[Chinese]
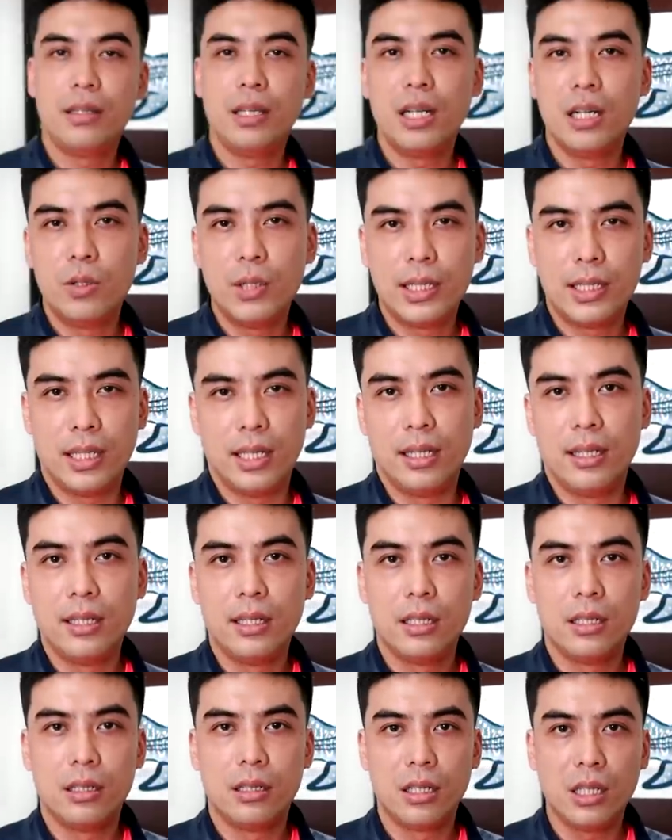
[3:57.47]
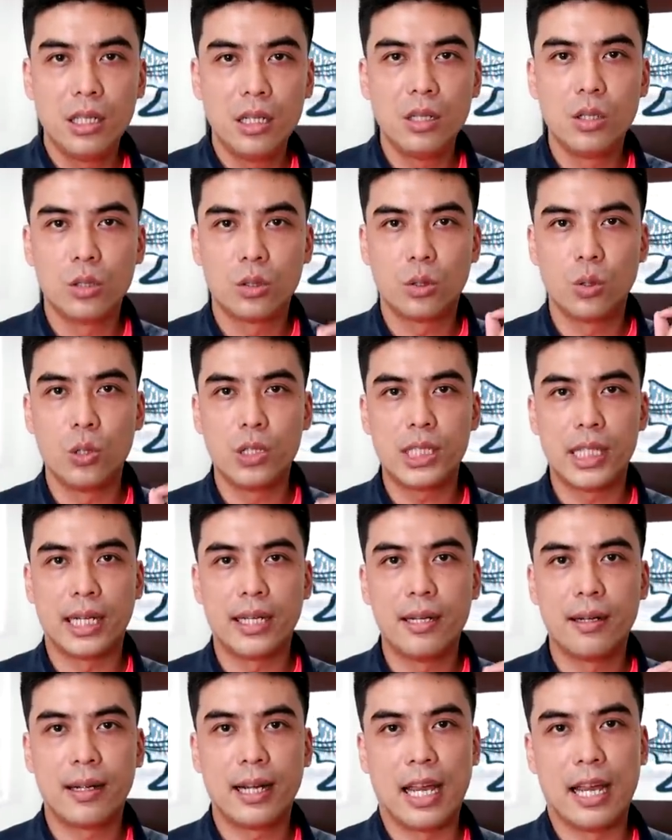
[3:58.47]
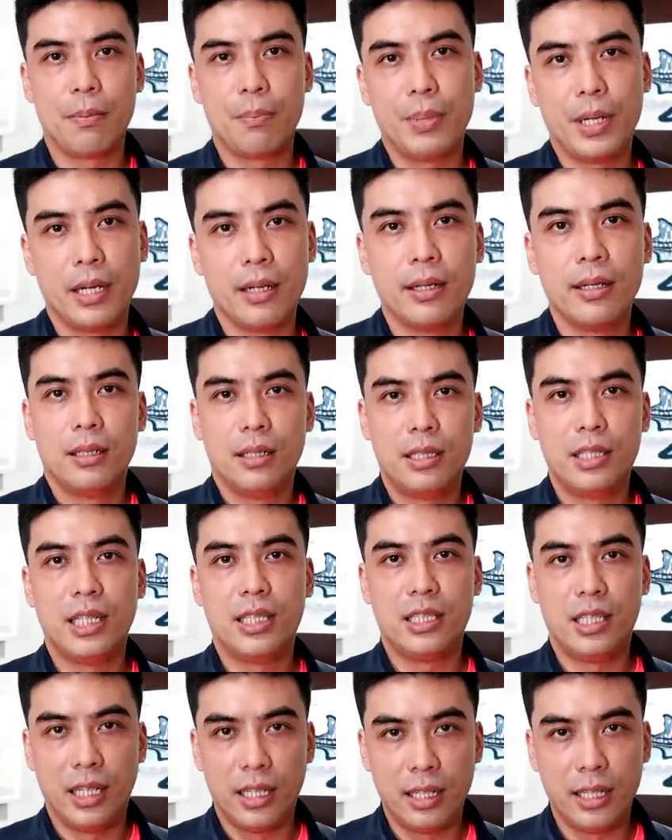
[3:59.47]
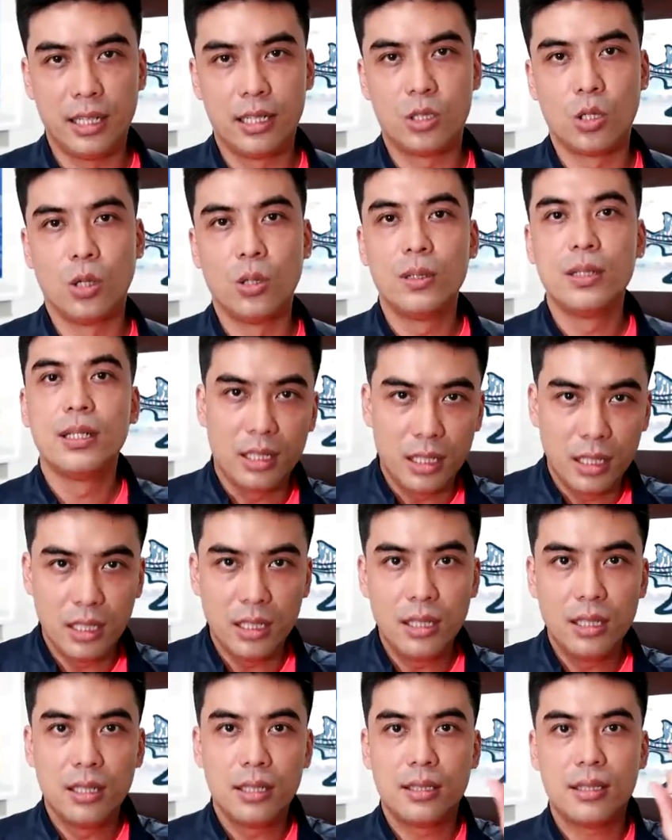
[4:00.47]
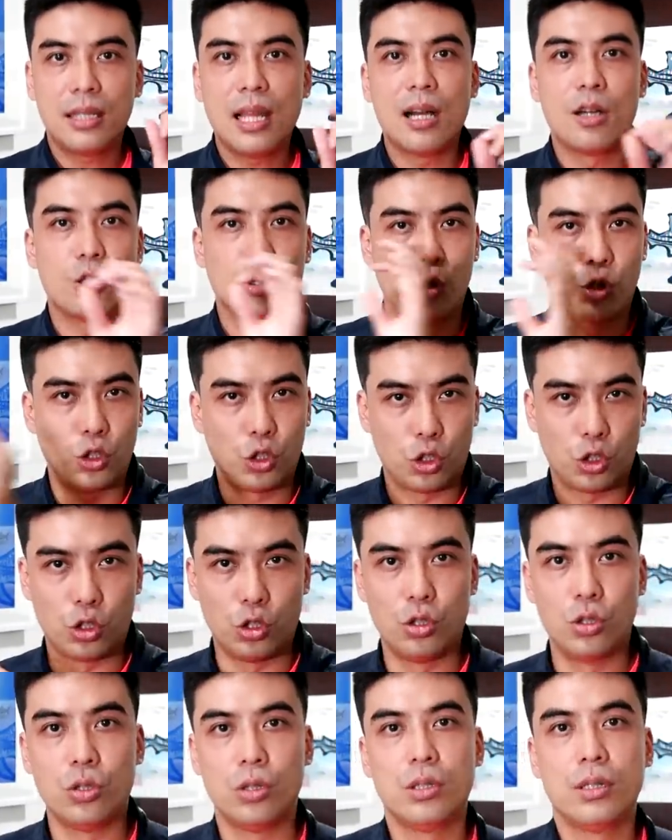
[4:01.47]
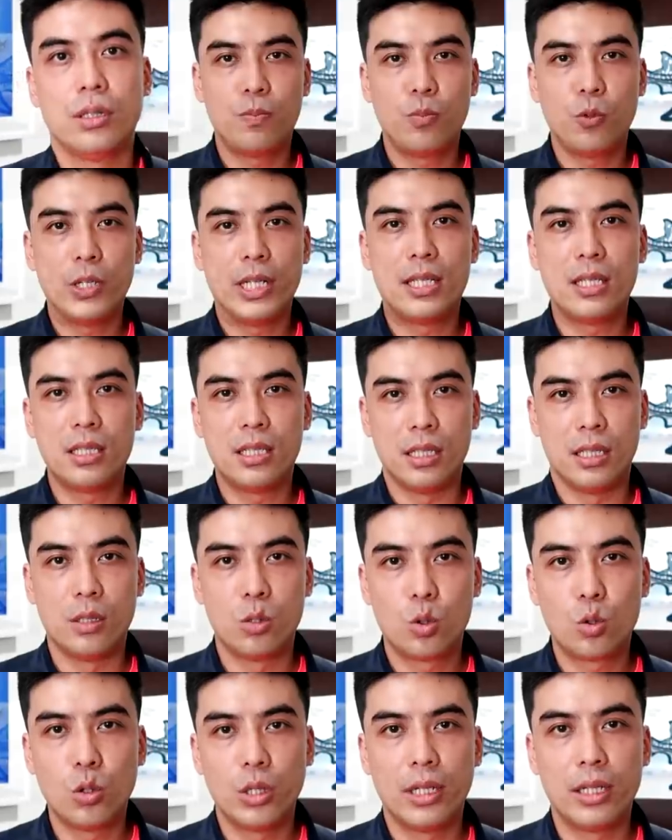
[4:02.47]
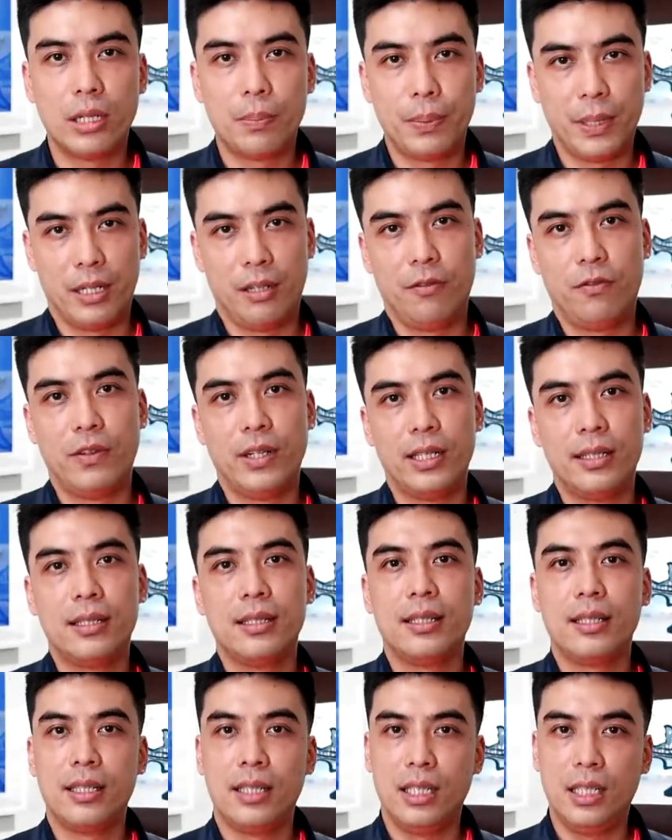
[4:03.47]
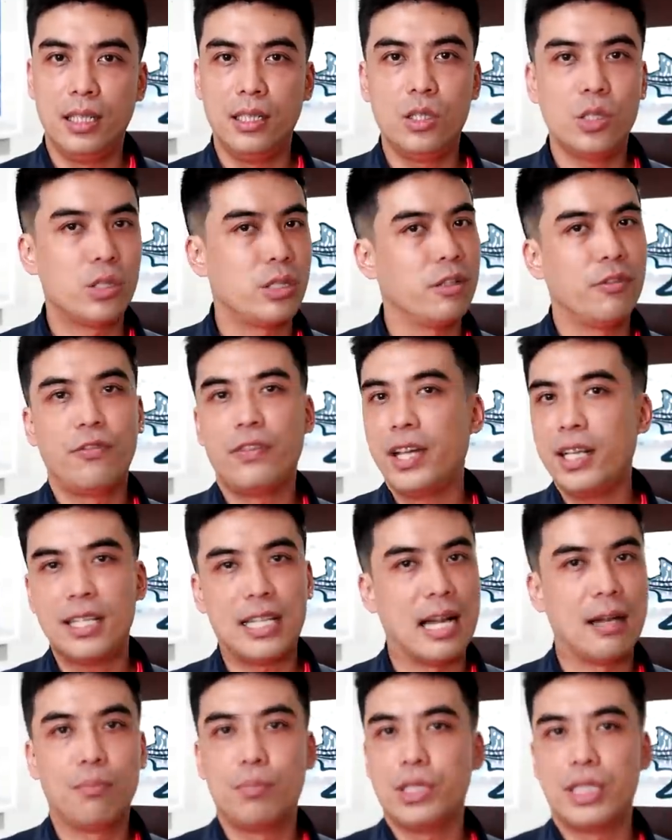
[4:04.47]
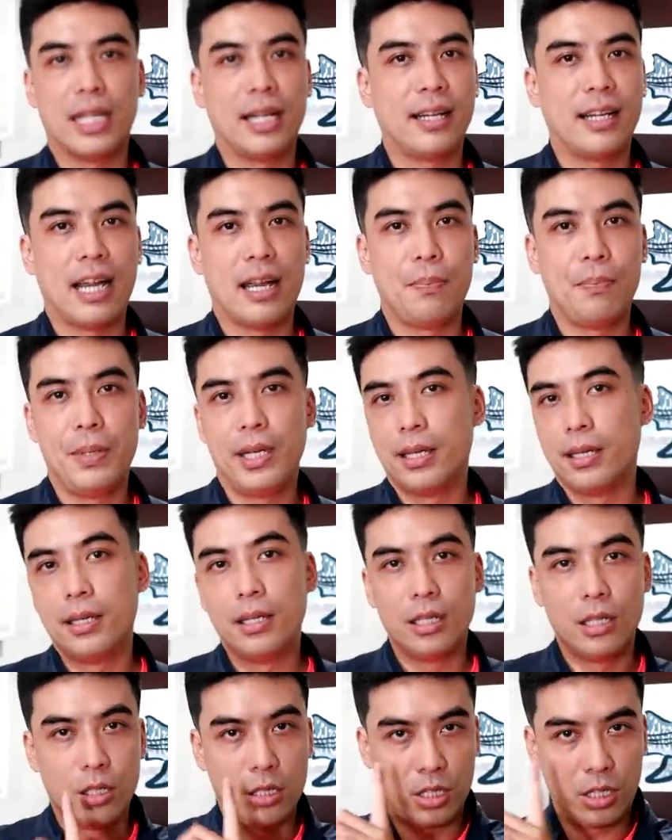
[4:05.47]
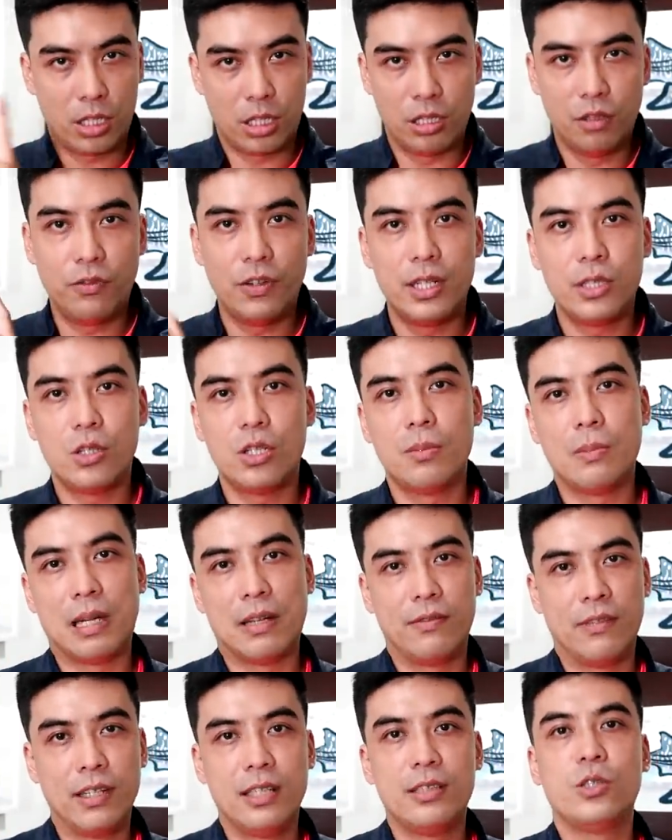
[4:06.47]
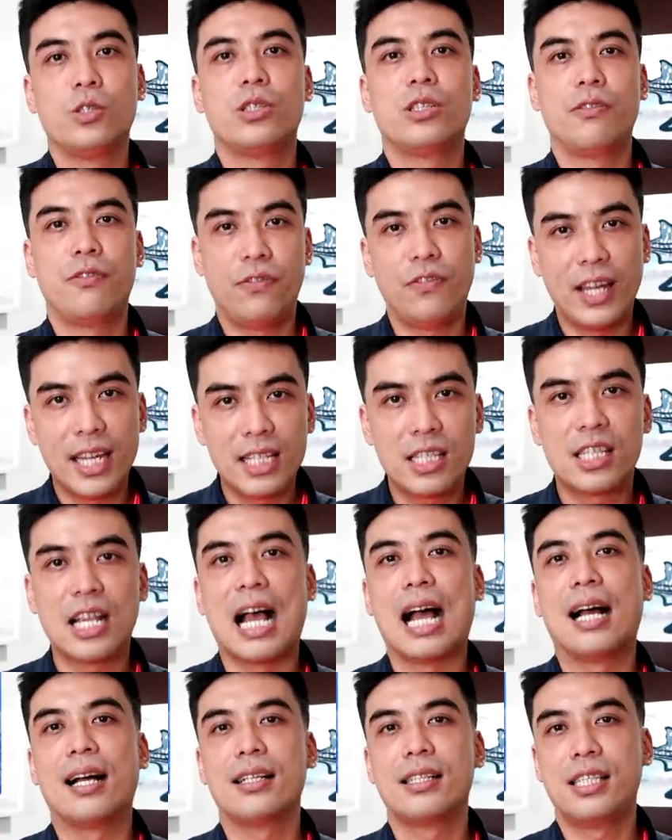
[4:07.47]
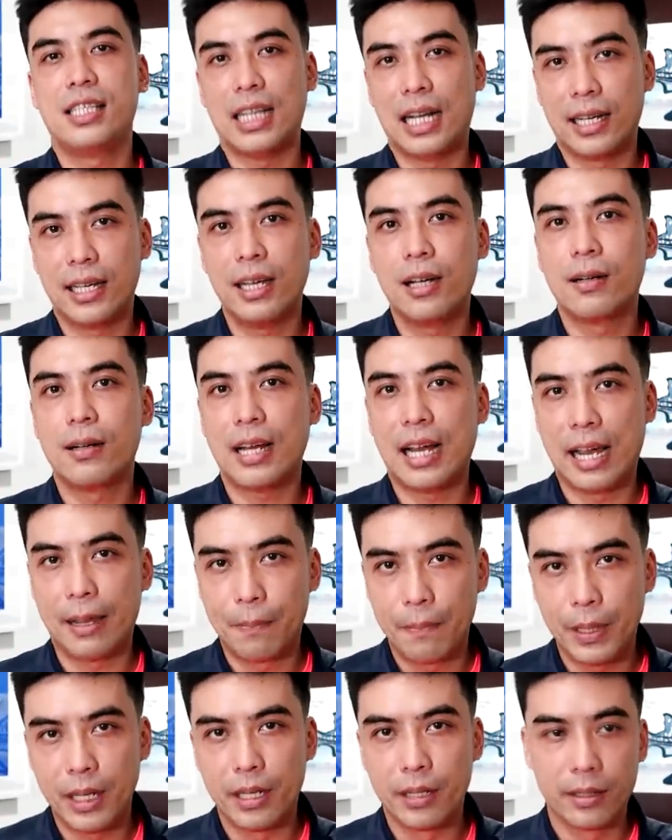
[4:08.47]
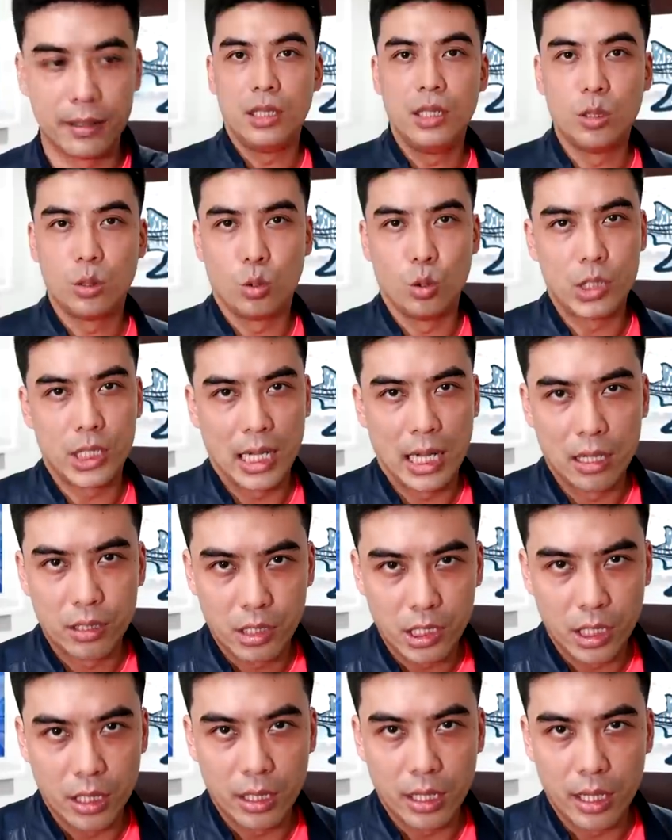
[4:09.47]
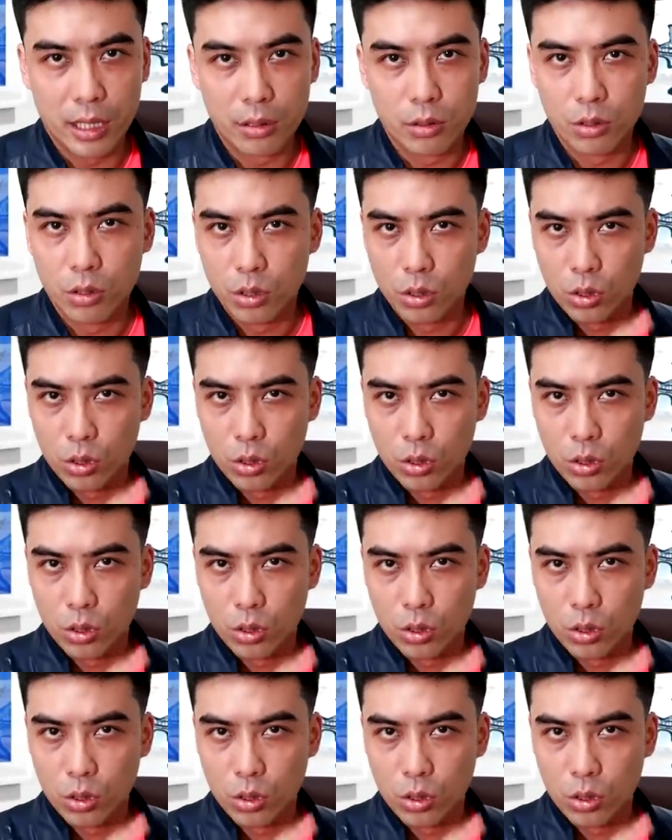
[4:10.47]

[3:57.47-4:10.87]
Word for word: 第二个问题，你有多想要改变？而且，请你从一。到十，为自己做一个评分，一就是非常不想改变，十分就是满分，就是非常想要改变。你有多想要戒烟？